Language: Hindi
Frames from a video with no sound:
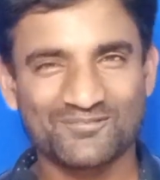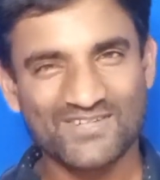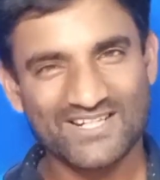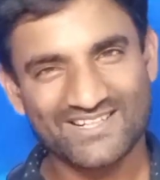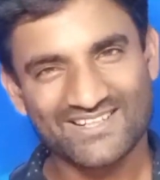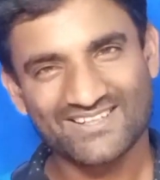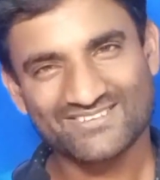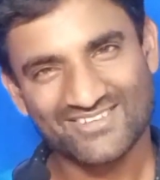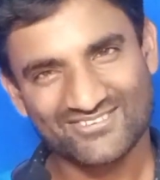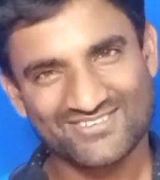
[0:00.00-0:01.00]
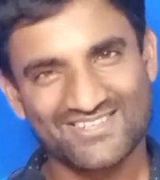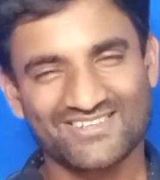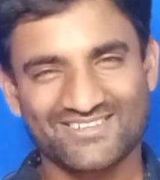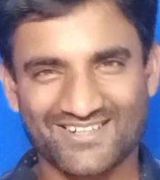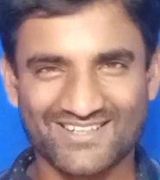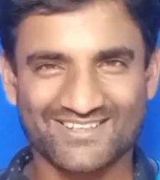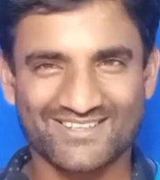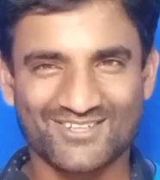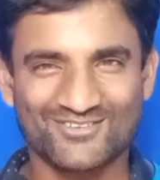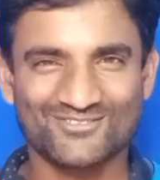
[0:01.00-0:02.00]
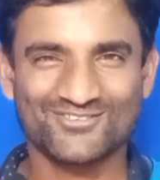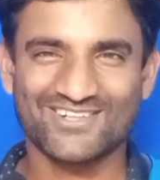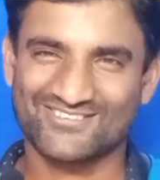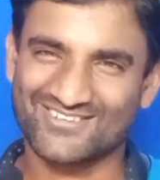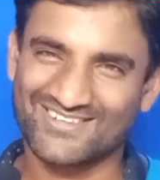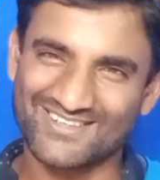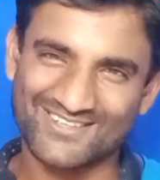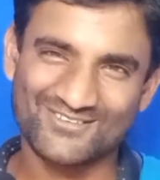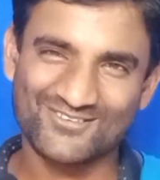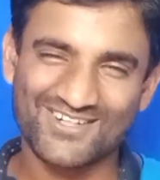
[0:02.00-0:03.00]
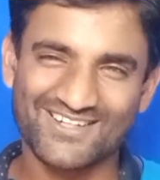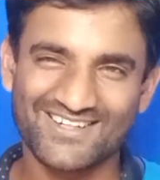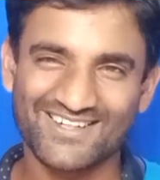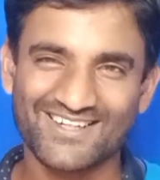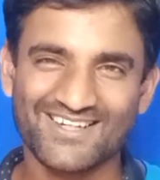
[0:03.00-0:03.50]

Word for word: मैंने जस्ट ट्राई किया हूँ अच्छा नहीं हुआ है